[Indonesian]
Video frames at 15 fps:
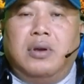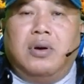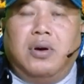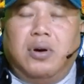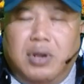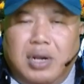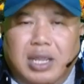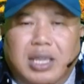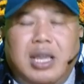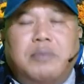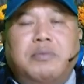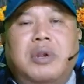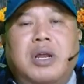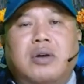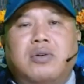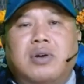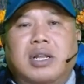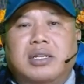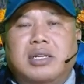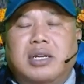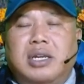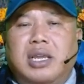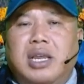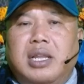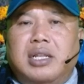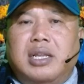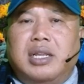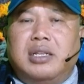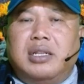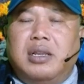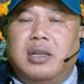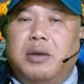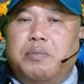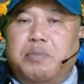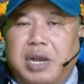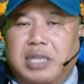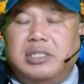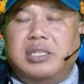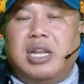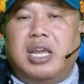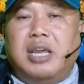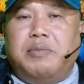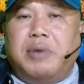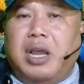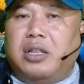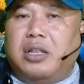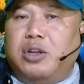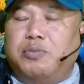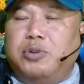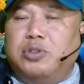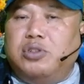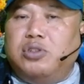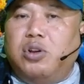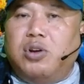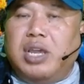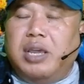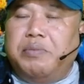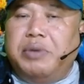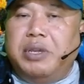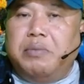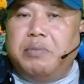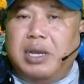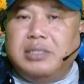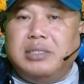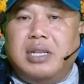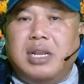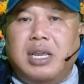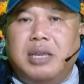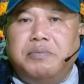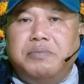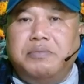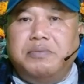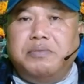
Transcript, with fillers: Orang yang melakukan kegiatan basket ataupun solo camping basket,